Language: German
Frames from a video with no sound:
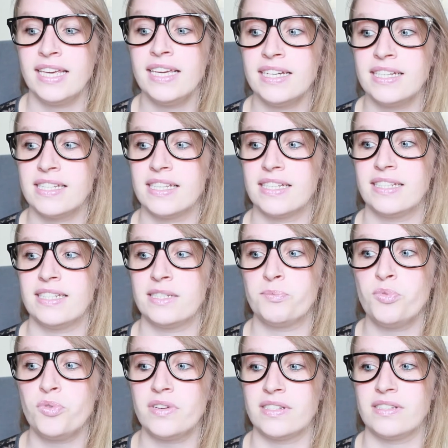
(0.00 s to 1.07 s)
hier, das
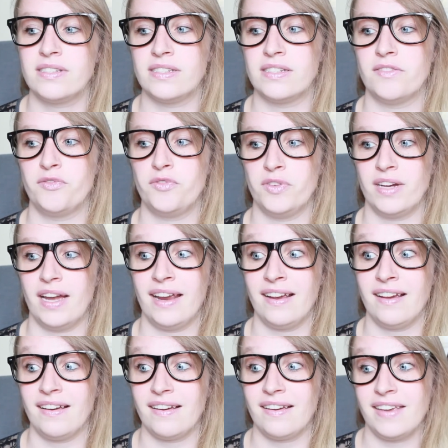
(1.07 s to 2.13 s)
Buch ist für
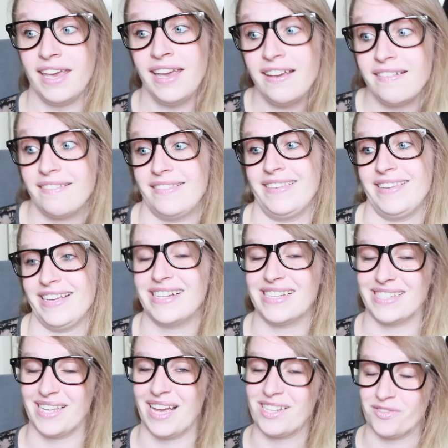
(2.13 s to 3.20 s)
ein King King
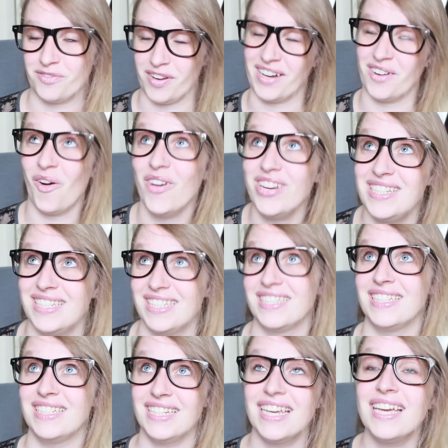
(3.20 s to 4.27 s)
sehr, sehr, also für einen
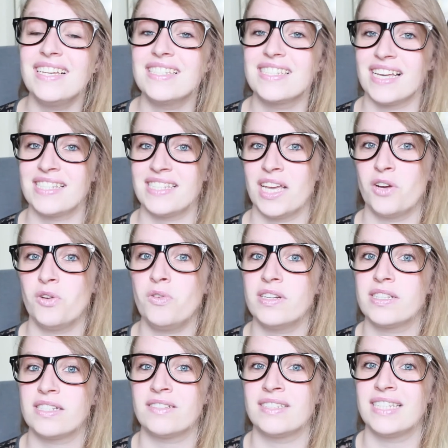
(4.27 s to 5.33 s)
heutigen King sehr, sehr
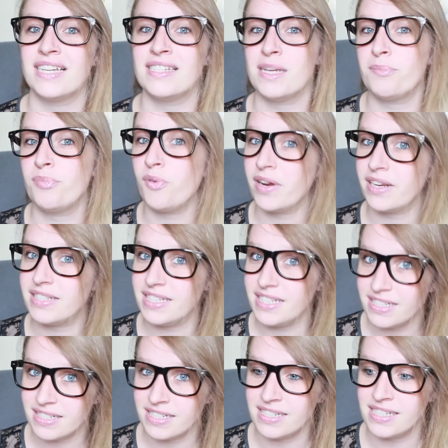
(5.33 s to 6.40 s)
kurz und sehr, sehr
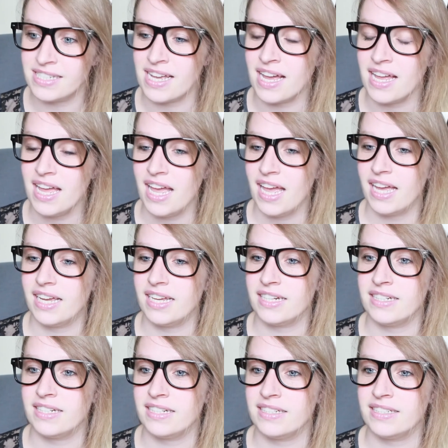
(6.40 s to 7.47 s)
pointiert in dieser,
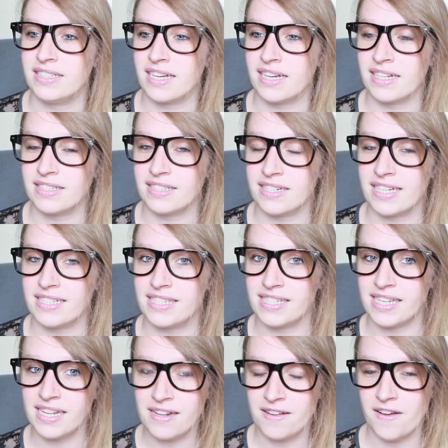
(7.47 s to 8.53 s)
in, in dieser ganzen
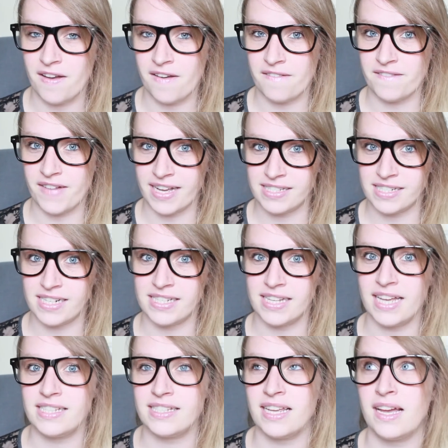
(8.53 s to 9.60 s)
Erzählweise. Das
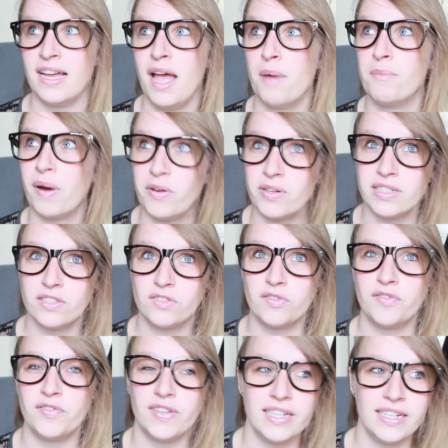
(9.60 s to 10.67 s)
heißt, er baut nicht so
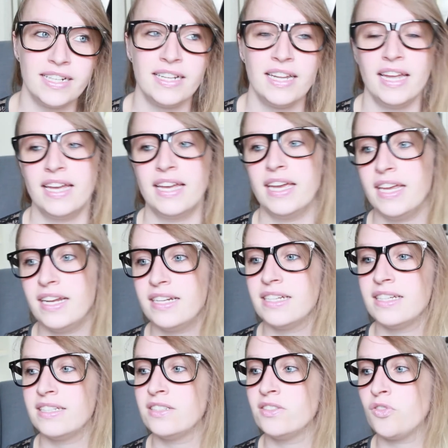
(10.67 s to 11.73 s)
viel hin
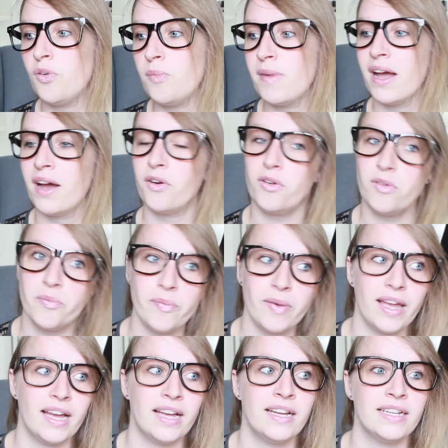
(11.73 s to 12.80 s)
äh, drum herum.
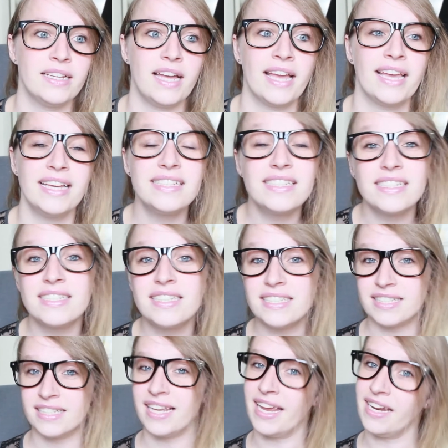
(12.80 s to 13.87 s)
Er, er geht sich
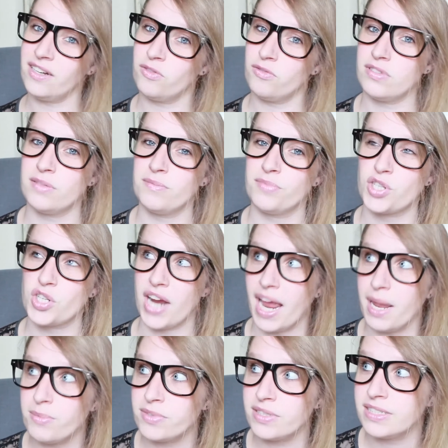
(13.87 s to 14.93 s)
nicht in endlosen
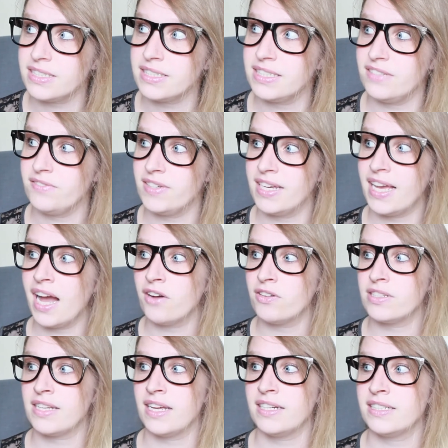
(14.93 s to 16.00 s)
Beschreibungen, die wir ja
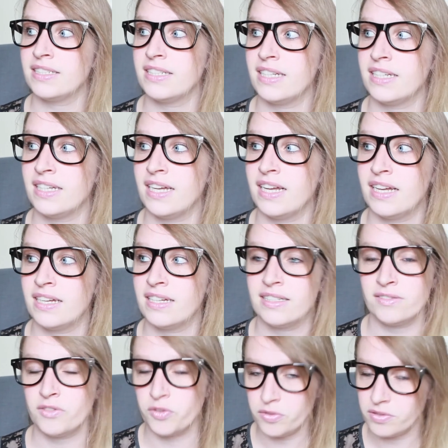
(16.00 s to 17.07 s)
aus seinen
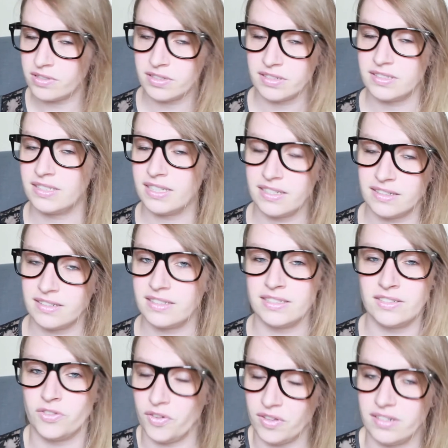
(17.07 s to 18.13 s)
äh, größeren,
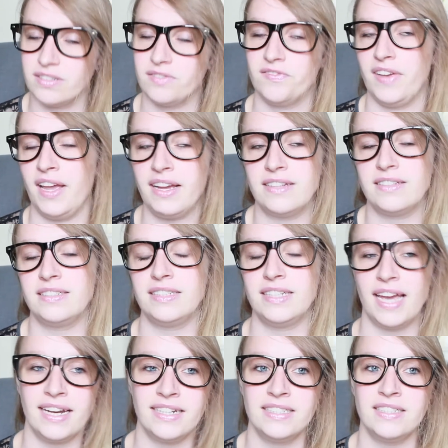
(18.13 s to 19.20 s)
dickeren, neueren Werken
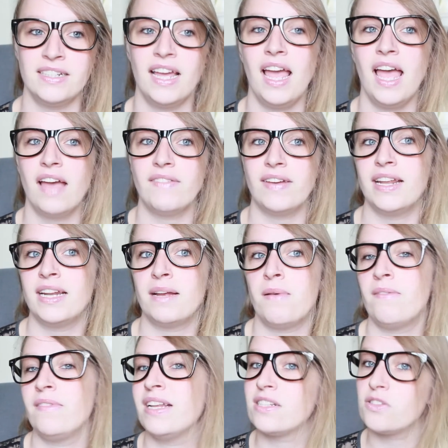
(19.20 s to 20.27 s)
kennen, wenn er da
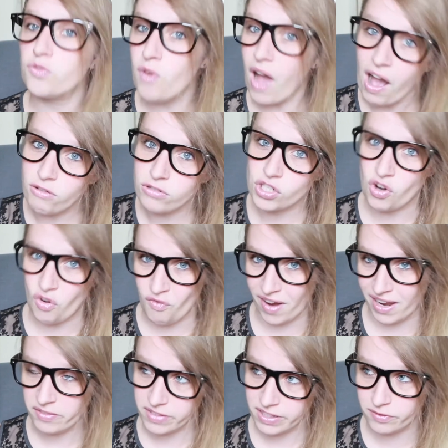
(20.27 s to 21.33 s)
mal wieder zu
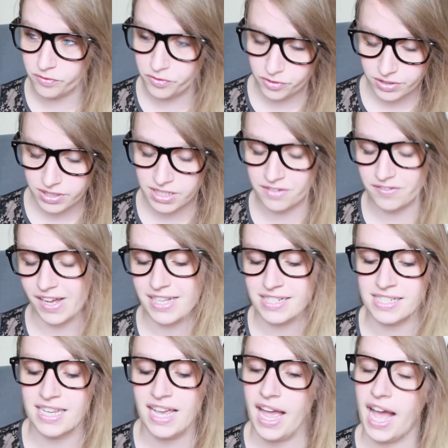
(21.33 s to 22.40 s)
ausschweifig wird
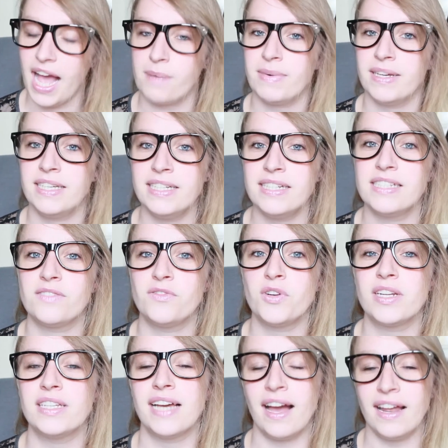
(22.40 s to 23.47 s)
quasi. Aber hier ist
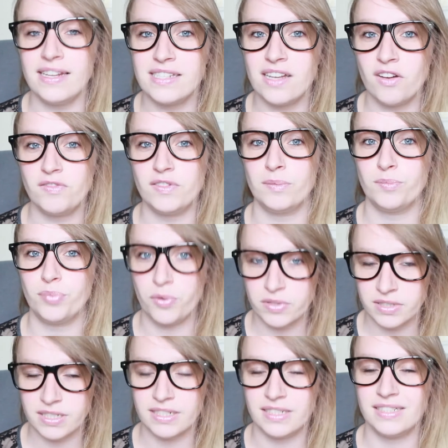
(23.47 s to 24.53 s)
wirklich alles auf dem Punkt
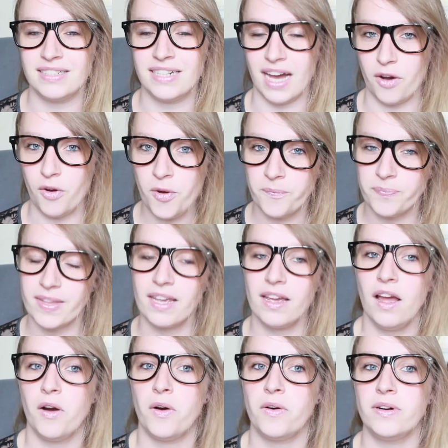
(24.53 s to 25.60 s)
genau
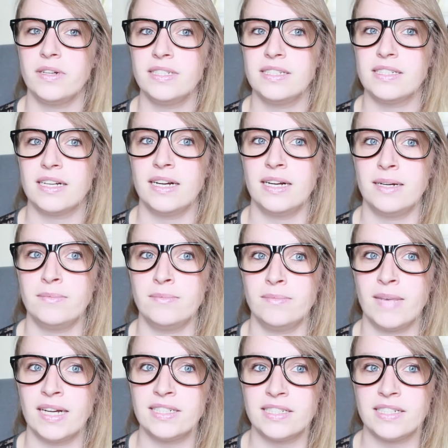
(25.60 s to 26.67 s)
und
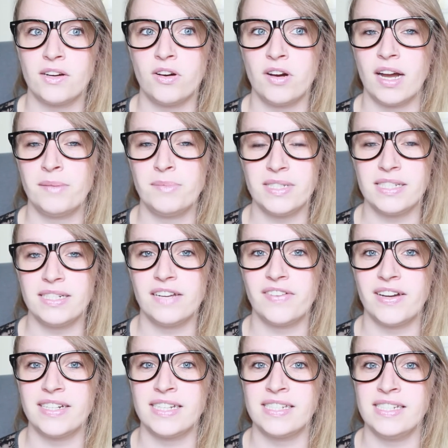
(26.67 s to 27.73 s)
ähm, manches auch ein bisschen der
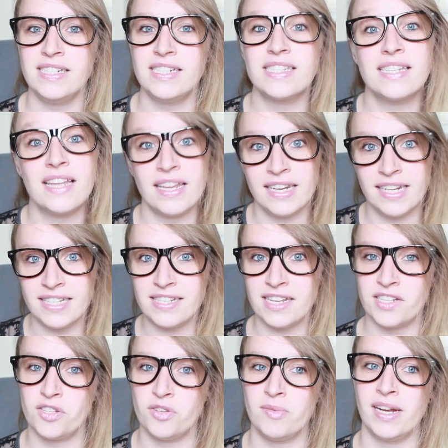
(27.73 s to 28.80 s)
Fantasie des
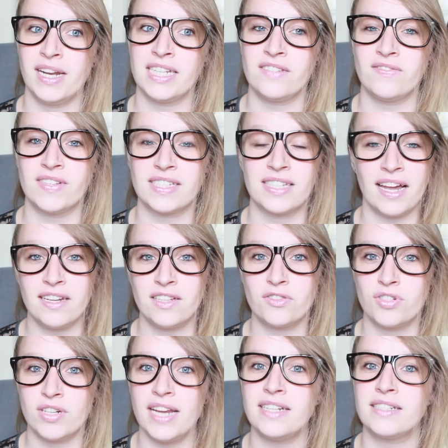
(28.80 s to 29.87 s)
Lesers überlassen, was gar nicht
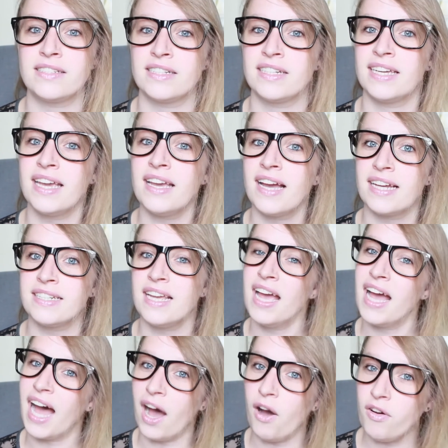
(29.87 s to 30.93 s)
so schlecht ist. Denn King hat
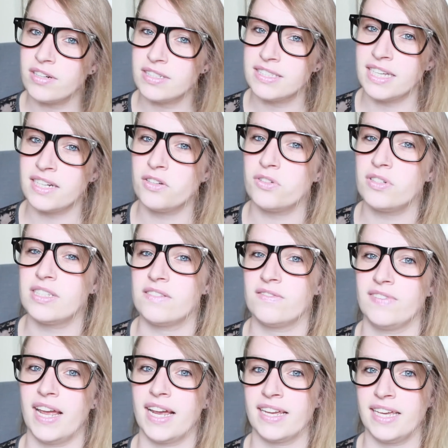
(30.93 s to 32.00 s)
auch in seinen
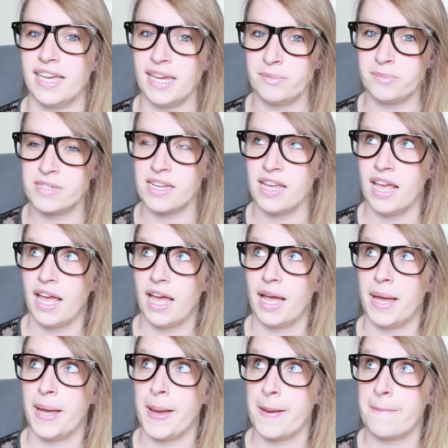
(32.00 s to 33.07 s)
kurzen Werken eben eben
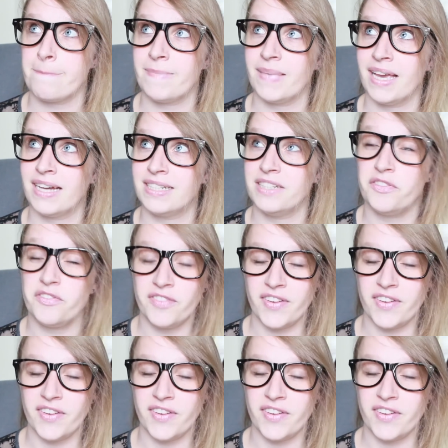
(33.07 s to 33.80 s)
ähm, ja die